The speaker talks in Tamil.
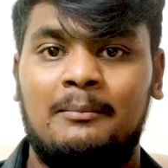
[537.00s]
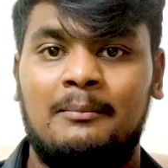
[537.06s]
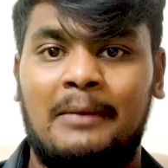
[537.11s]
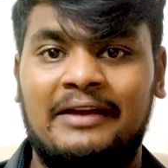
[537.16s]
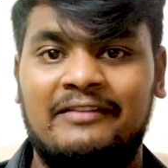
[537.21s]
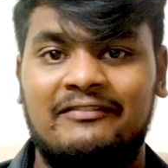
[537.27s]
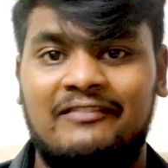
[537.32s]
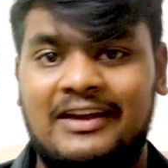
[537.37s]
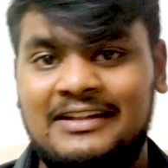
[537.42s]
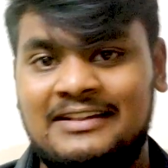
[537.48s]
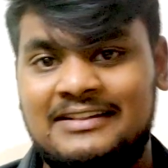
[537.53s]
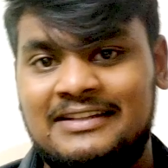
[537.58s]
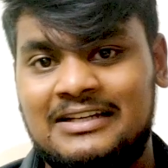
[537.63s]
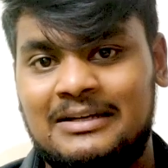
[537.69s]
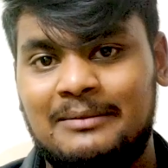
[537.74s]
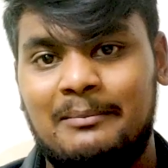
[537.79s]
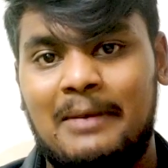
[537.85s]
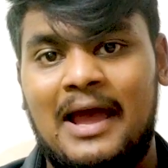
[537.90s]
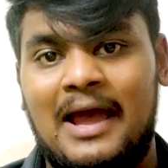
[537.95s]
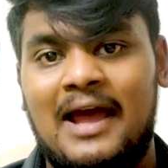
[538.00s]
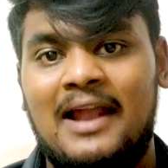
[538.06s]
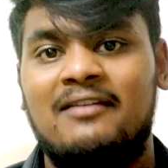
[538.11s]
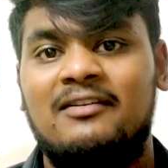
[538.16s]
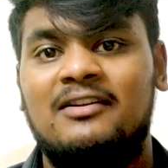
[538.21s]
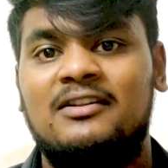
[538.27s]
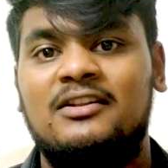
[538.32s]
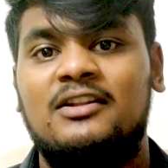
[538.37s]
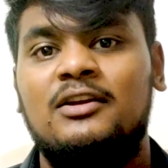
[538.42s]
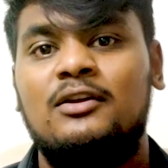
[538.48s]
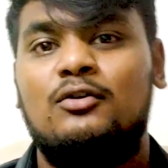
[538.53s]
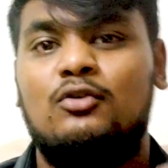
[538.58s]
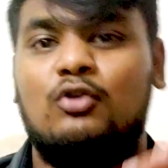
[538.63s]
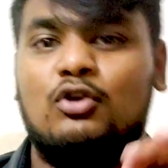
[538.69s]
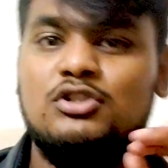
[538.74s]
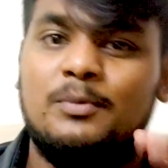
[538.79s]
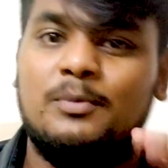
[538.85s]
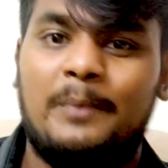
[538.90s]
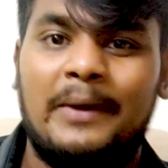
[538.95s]
மை வயிற்றுக்கு மேலே வந்து
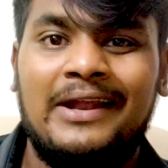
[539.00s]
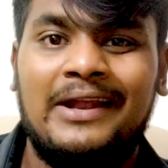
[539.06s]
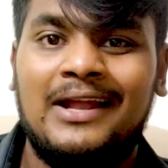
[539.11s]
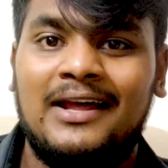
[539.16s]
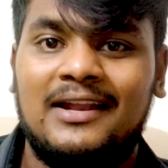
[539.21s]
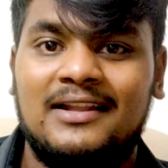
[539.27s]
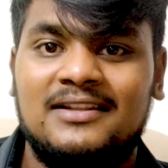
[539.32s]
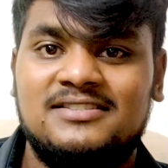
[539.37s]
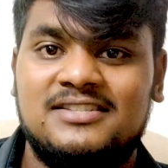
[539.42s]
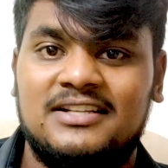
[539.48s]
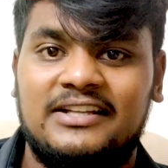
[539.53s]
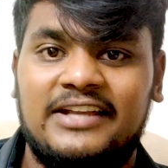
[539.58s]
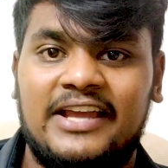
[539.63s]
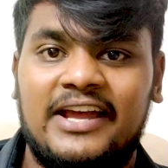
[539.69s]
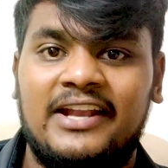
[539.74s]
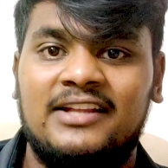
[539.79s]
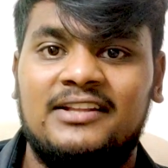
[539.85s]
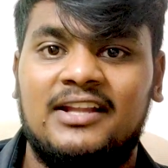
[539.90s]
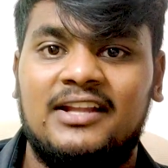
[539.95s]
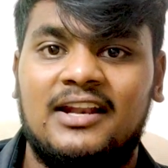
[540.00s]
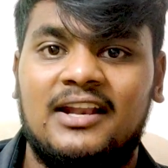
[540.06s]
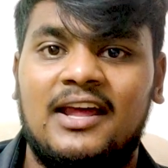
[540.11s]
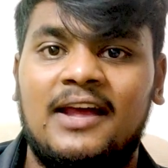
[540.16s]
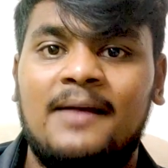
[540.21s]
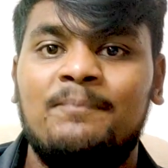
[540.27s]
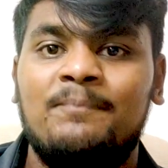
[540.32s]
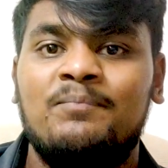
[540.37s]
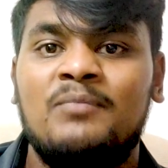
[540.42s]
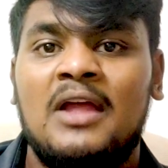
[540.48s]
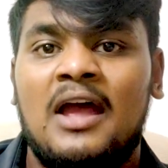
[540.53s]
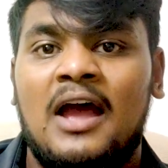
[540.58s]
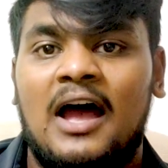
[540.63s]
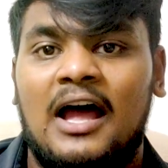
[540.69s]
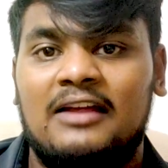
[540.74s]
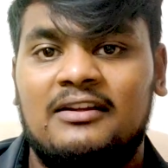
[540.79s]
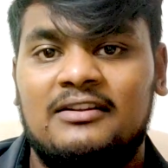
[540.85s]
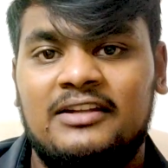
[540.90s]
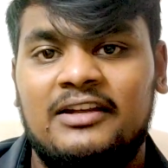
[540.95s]
கொஞ்சம் பெயினாக இருந்துச்சு அது ஏனே தெரில
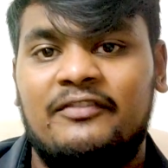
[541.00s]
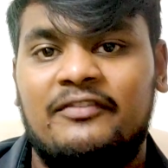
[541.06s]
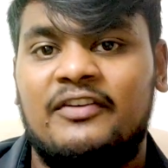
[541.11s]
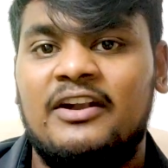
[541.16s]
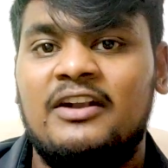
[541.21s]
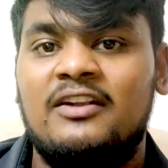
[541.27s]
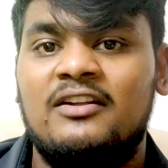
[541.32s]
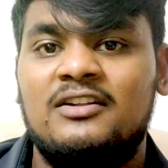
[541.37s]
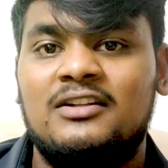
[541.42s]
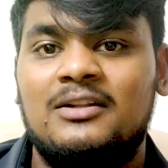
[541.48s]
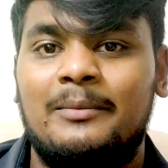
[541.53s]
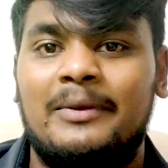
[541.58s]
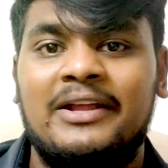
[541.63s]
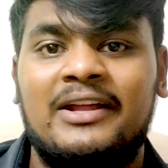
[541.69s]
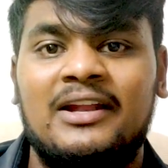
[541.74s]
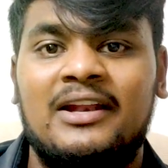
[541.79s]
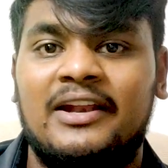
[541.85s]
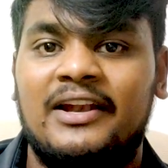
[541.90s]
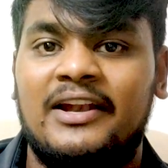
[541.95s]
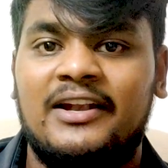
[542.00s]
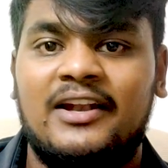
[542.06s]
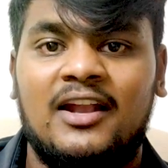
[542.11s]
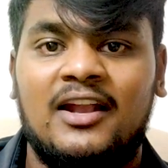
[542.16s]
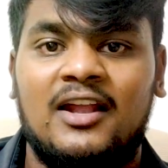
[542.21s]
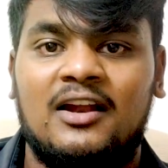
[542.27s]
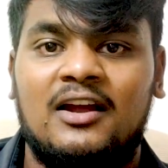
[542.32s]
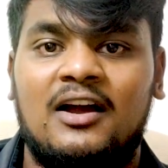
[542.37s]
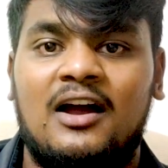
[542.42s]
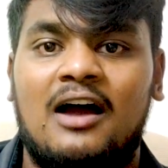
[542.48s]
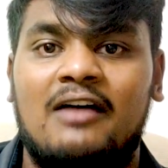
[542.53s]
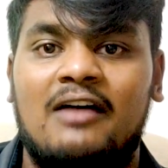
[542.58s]
அது வந்து என் ஃப்ரெண்டு வந்து இந்த மெடிக்கல் ரிலேட்டடாக இருக்கான்